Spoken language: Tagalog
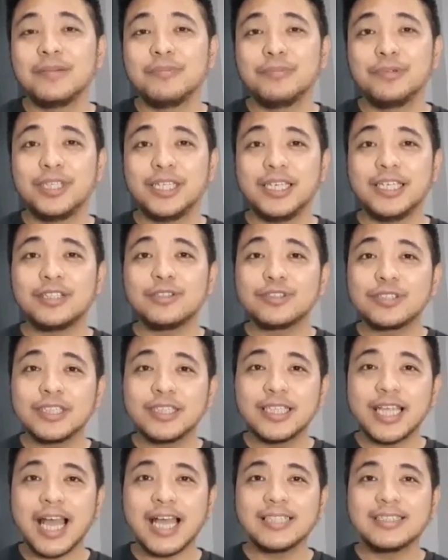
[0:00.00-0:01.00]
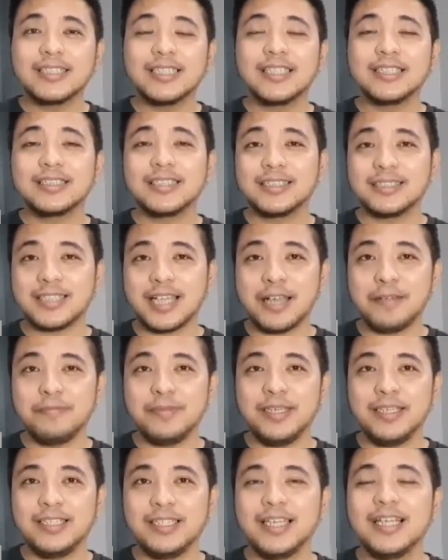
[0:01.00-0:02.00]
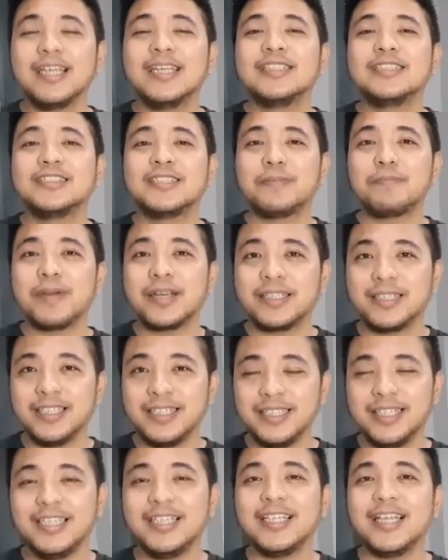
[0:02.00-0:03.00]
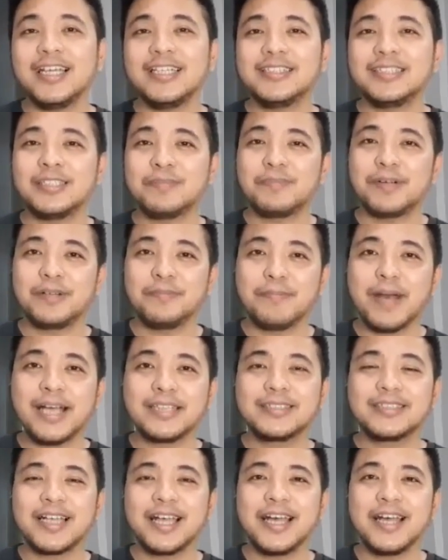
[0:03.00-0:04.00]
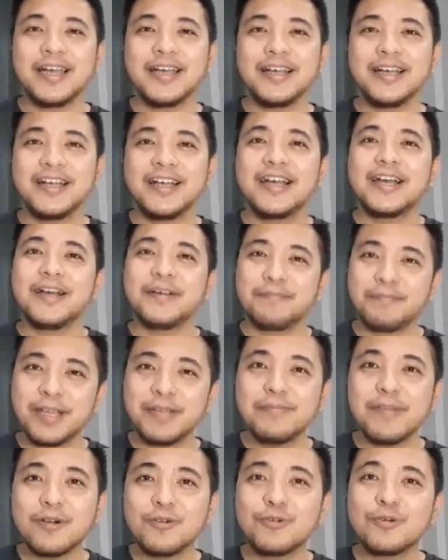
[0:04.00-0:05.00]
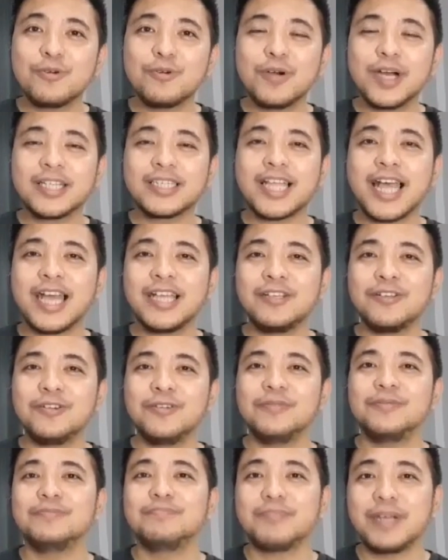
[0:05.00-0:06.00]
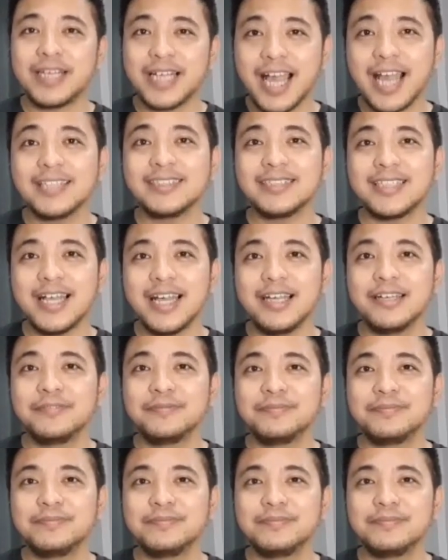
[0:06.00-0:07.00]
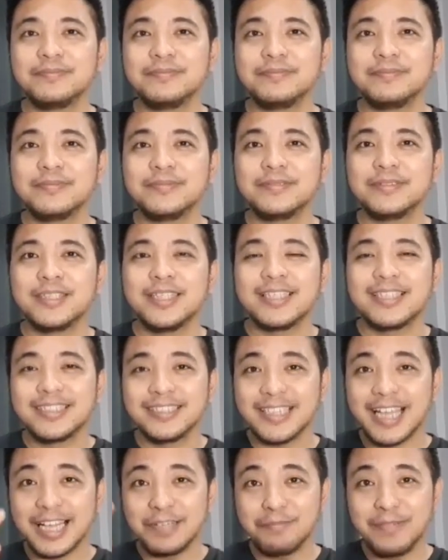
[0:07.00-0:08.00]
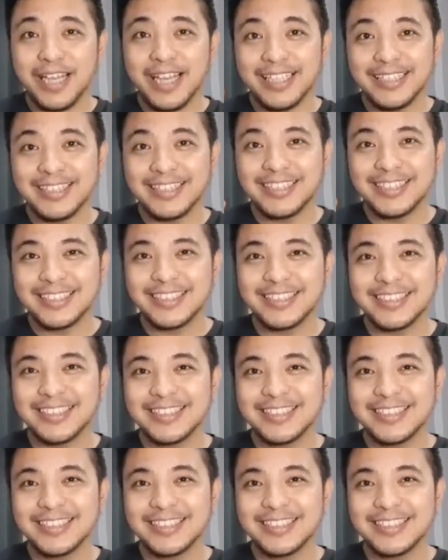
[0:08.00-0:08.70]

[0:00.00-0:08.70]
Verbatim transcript: Muli ito si Nad sa nagsasabing, sa pagninilay, sa pagbasa, may makukuha tayong pag-asa. God bless!